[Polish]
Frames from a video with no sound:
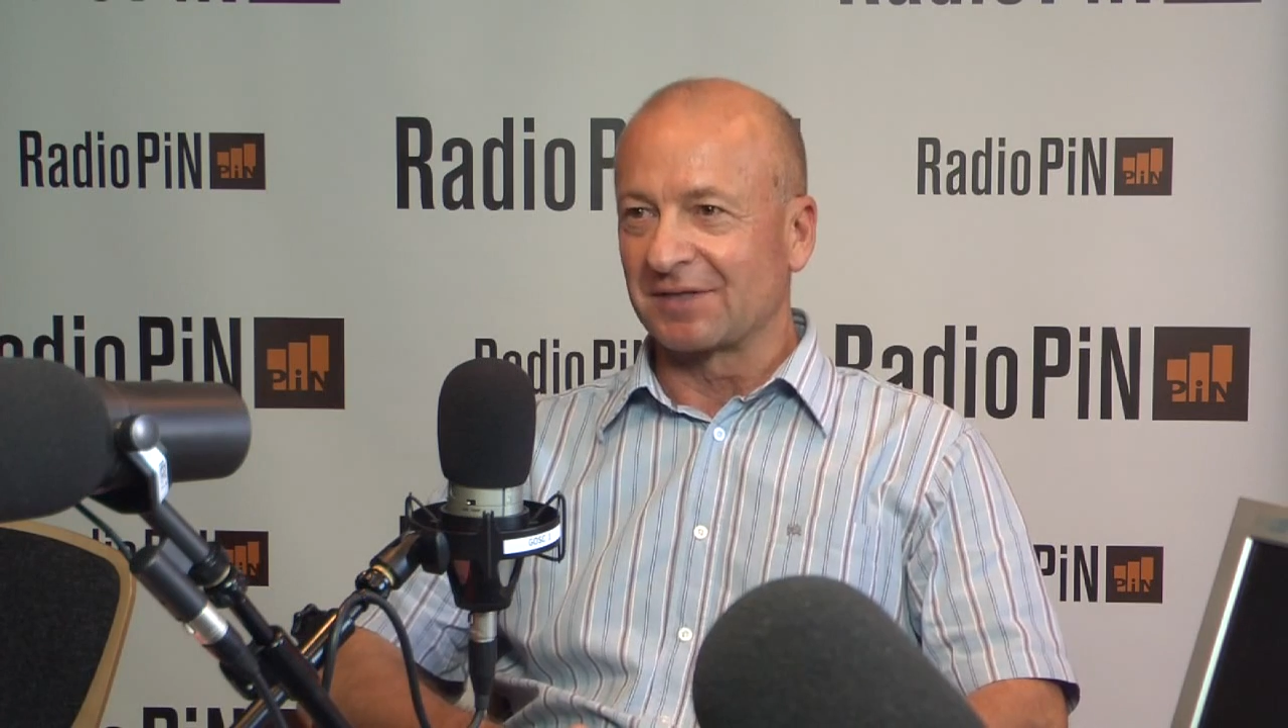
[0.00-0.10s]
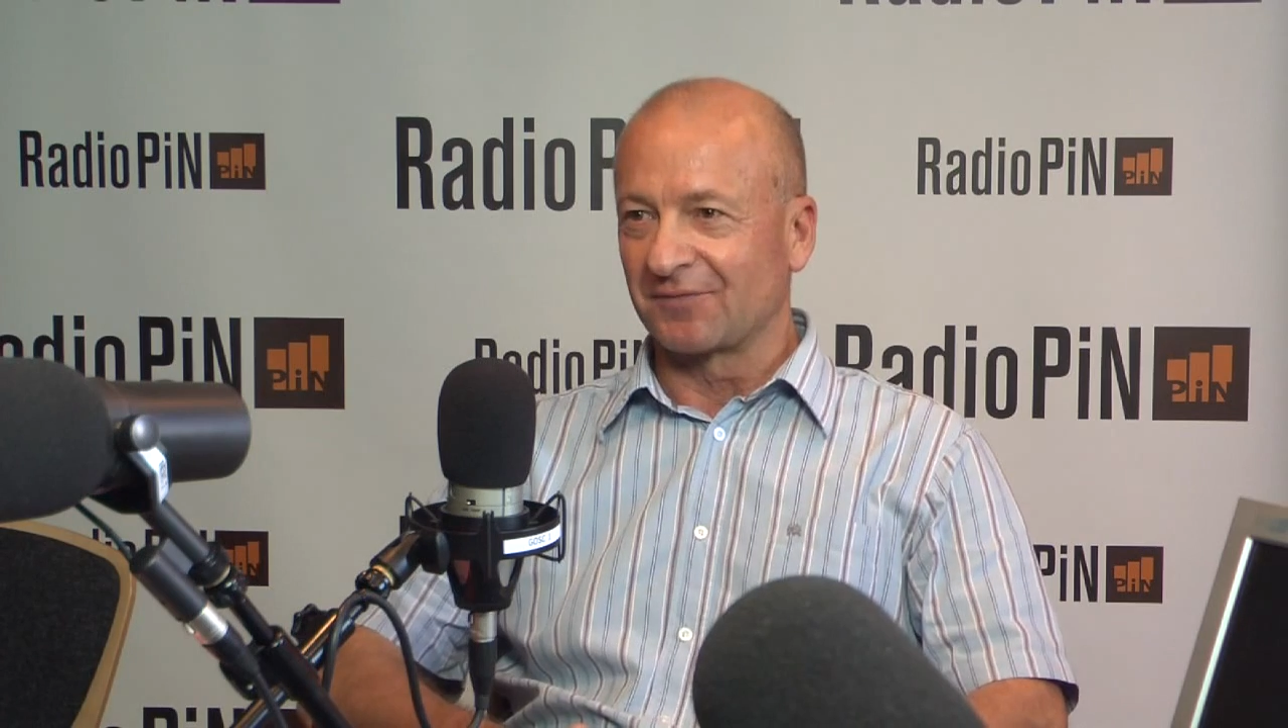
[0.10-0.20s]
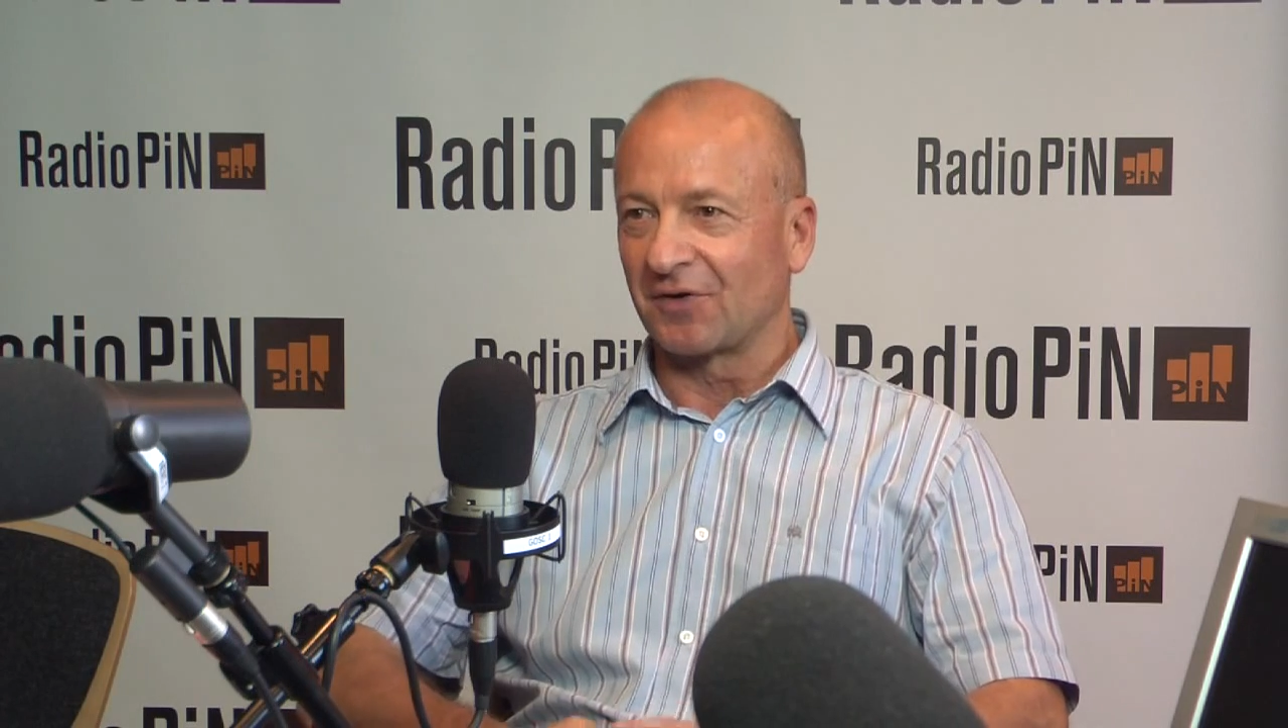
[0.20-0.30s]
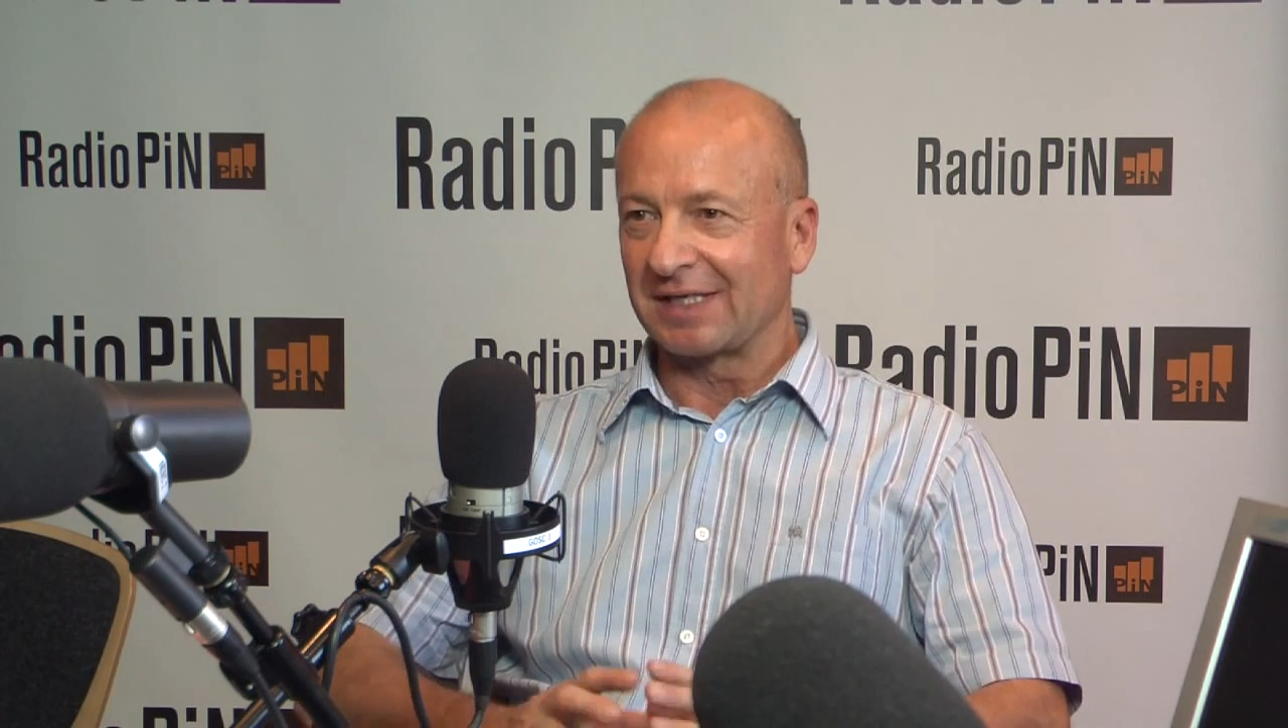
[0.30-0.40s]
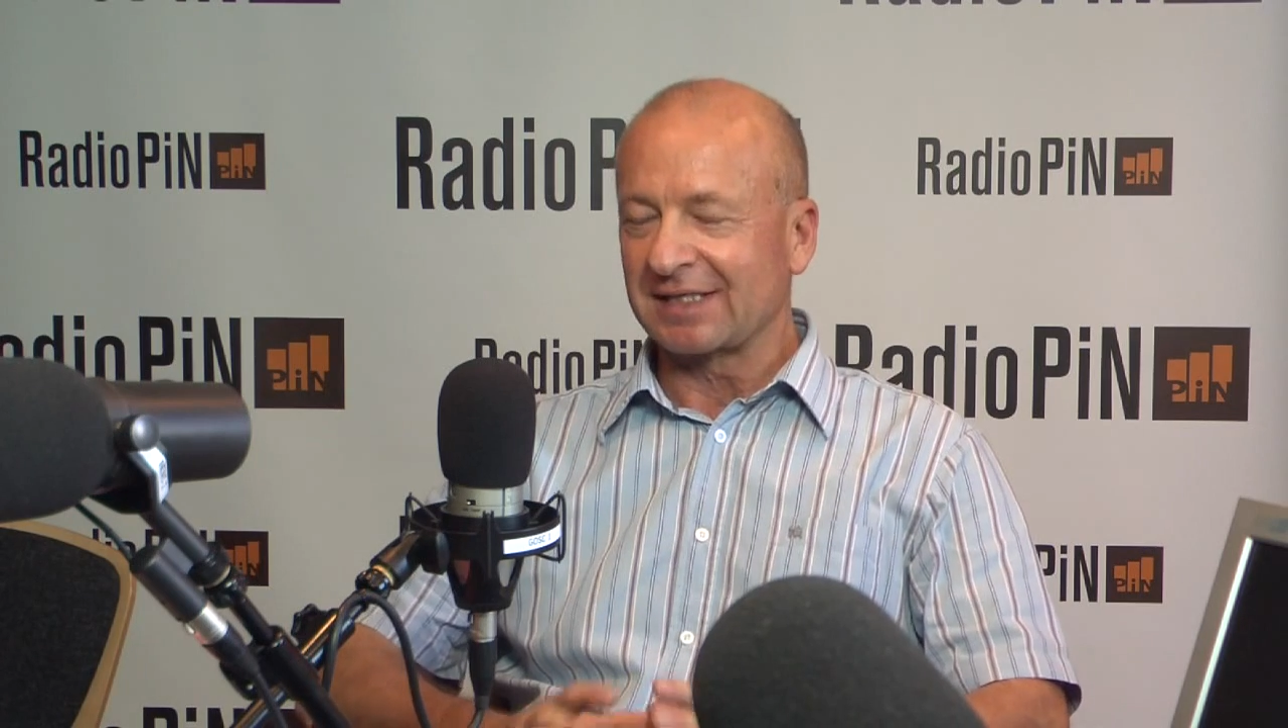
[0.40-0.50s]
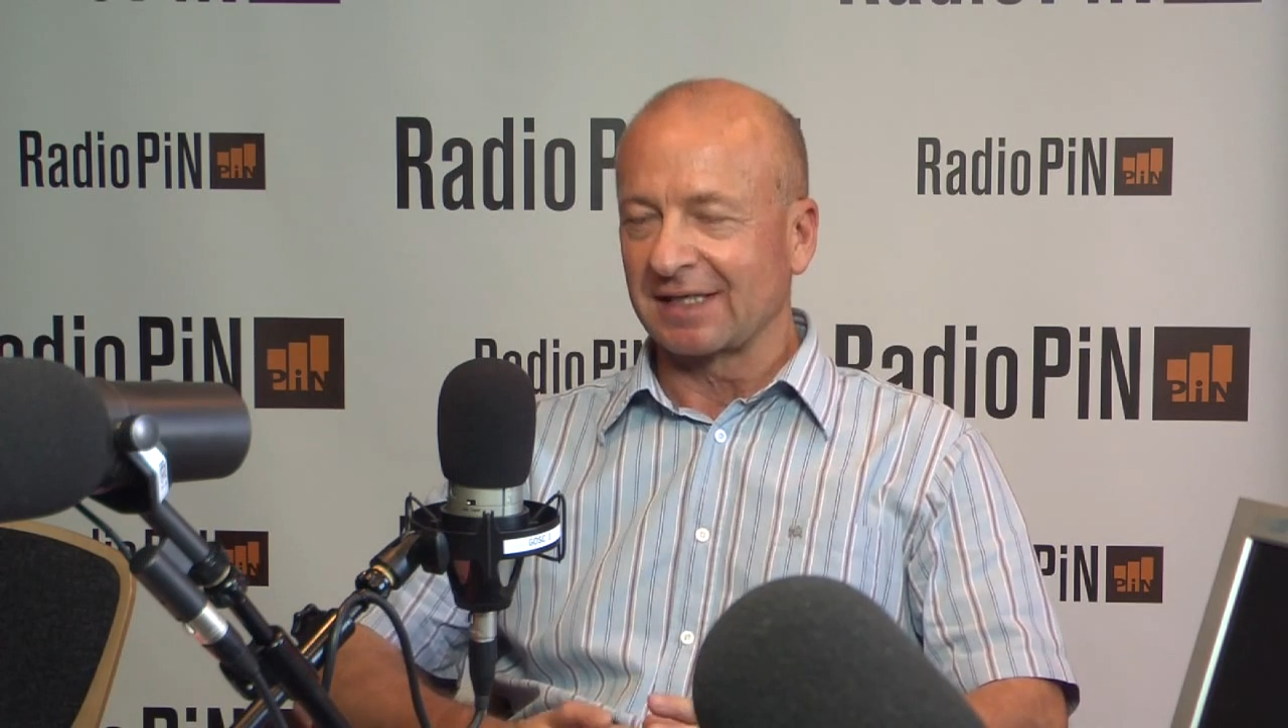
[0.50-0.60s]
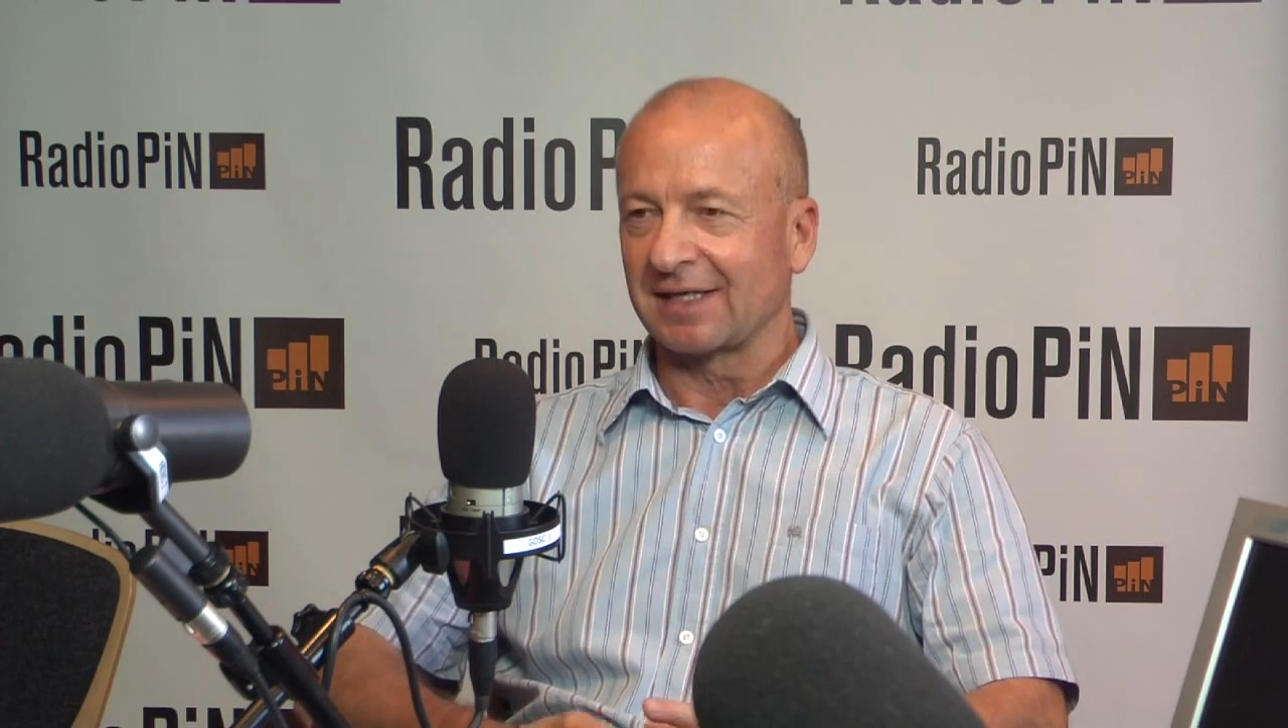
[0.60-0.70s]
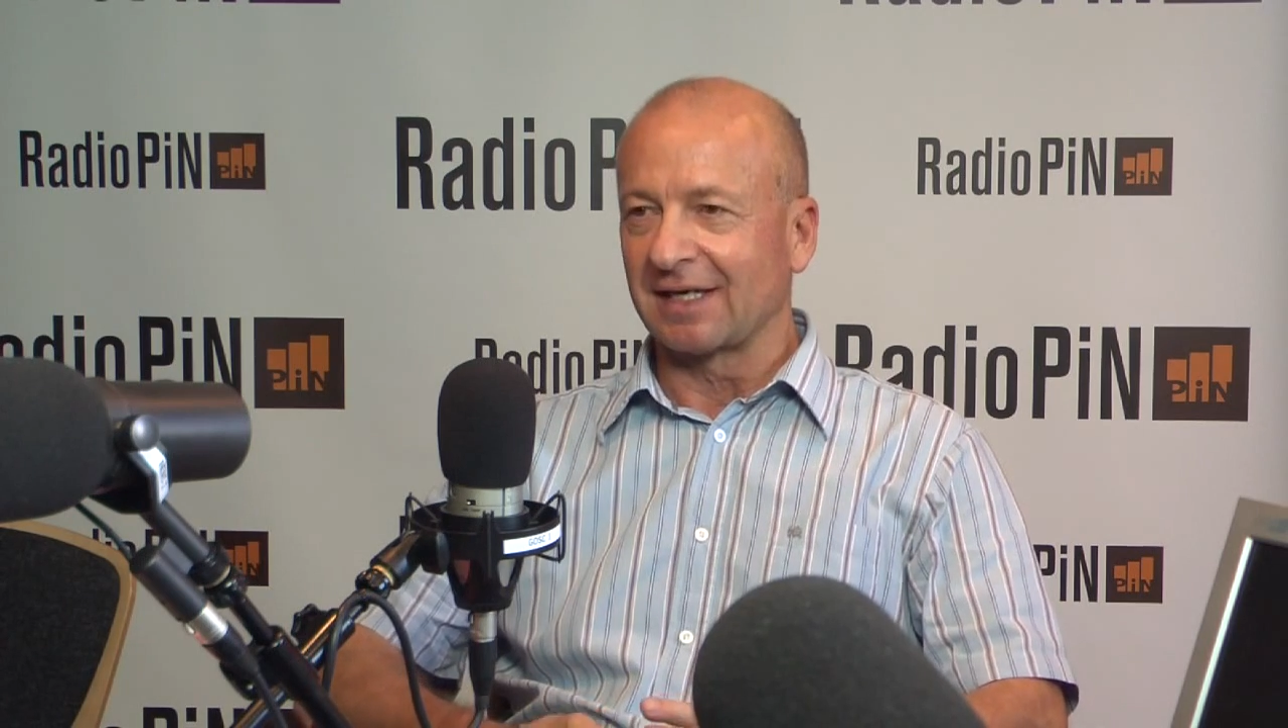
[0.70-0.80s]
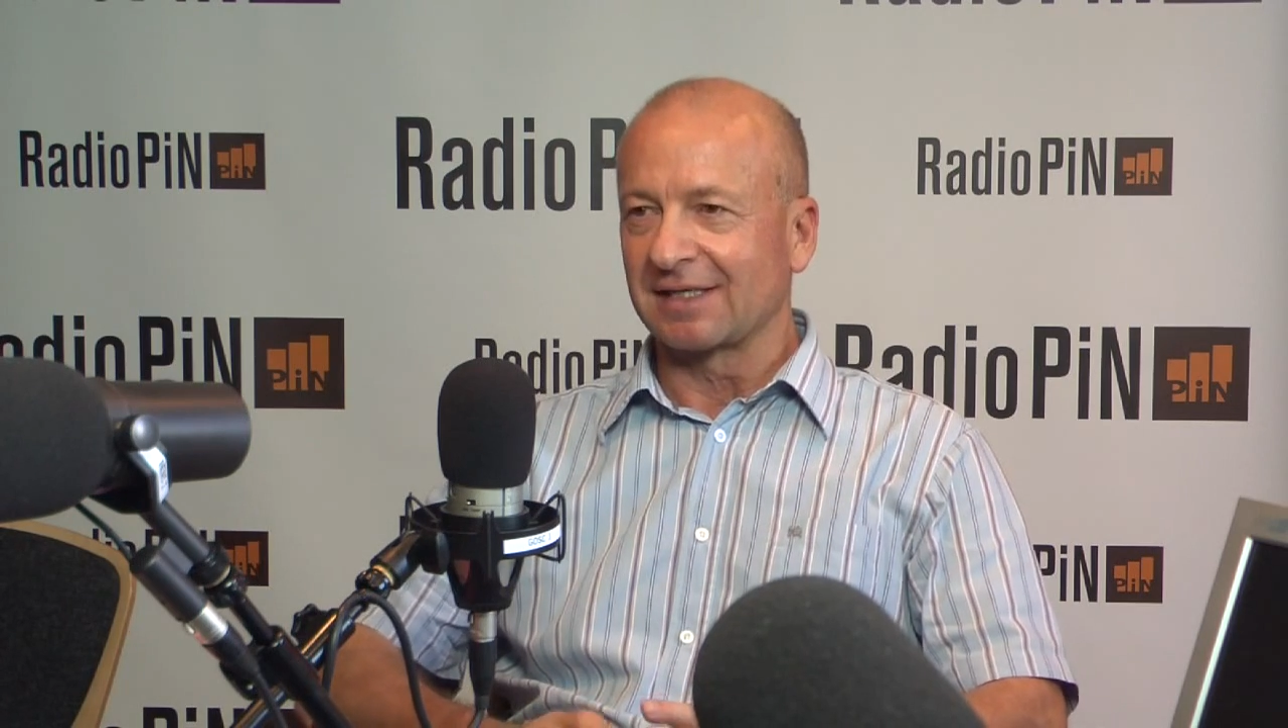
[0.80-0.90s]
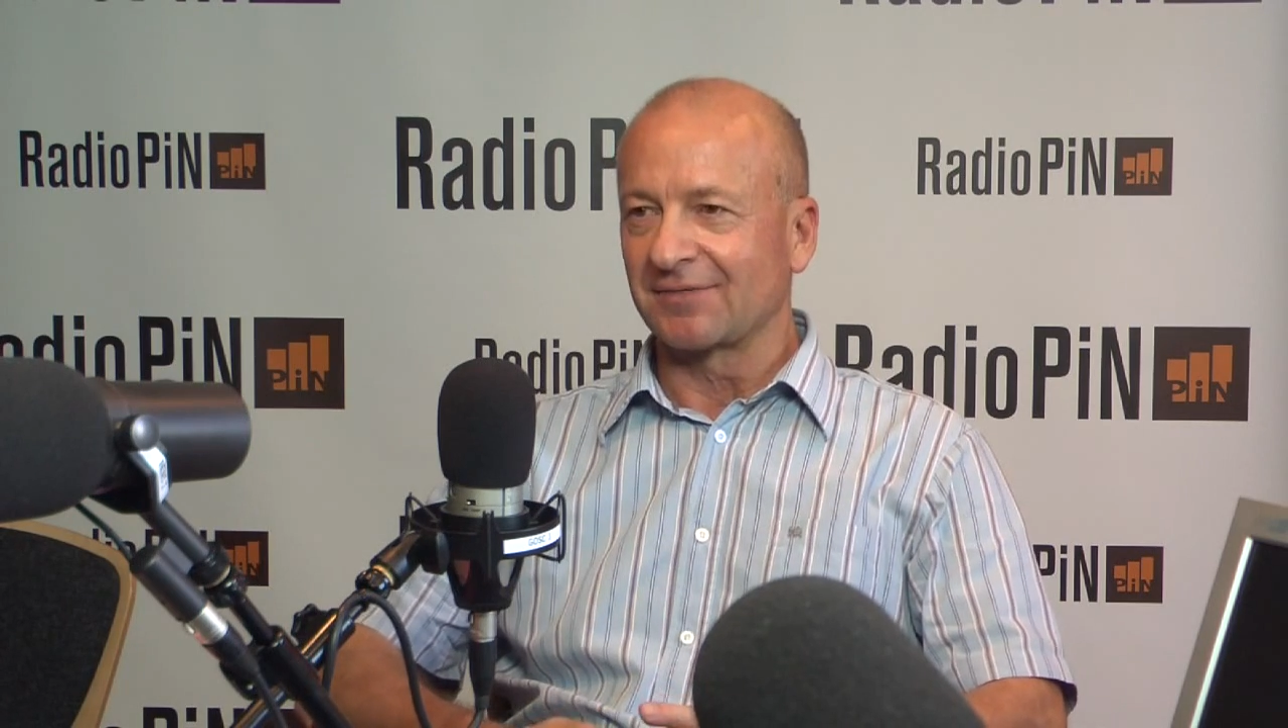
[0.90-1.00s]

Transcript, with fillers: swoje skandale,